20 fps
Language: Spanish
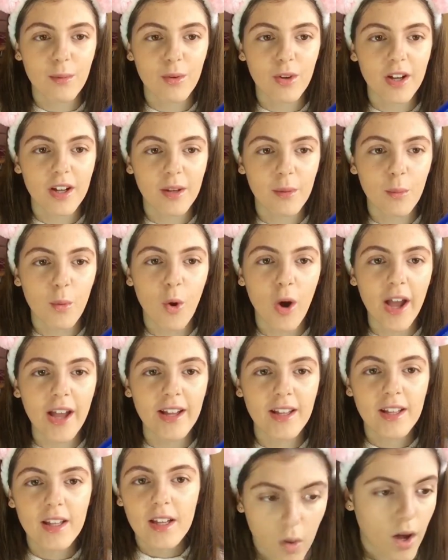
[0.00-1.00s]
mujer. ¡Mujer!
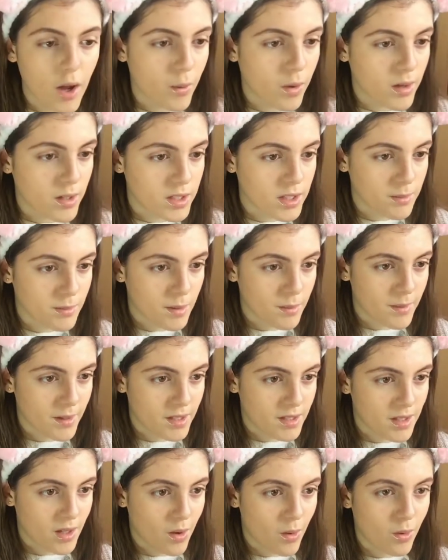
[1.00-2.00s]
igual sí me he
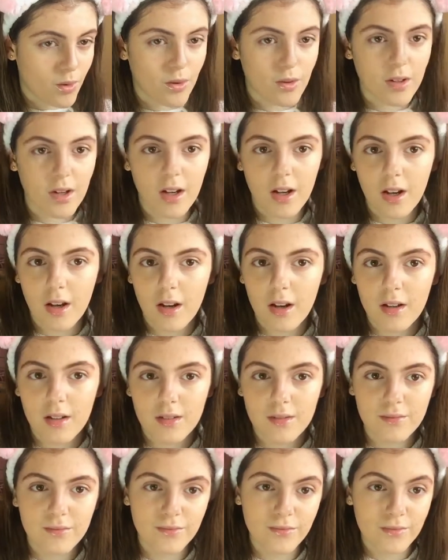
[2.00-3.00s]
pasado con el,
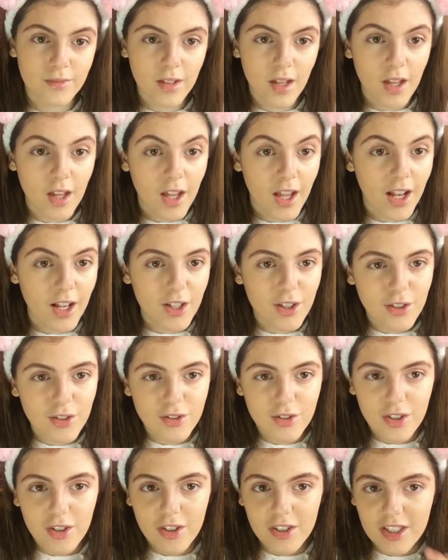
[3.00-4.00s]
el
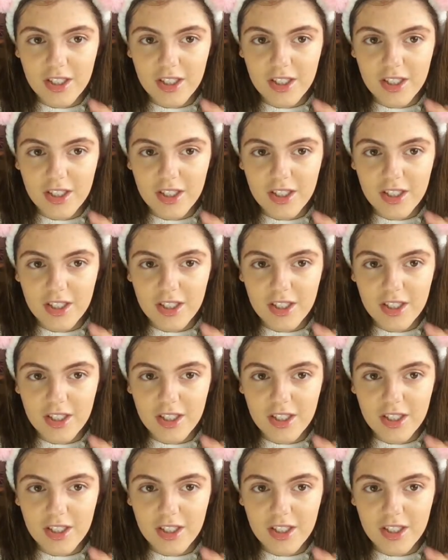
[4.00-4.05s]
contorno.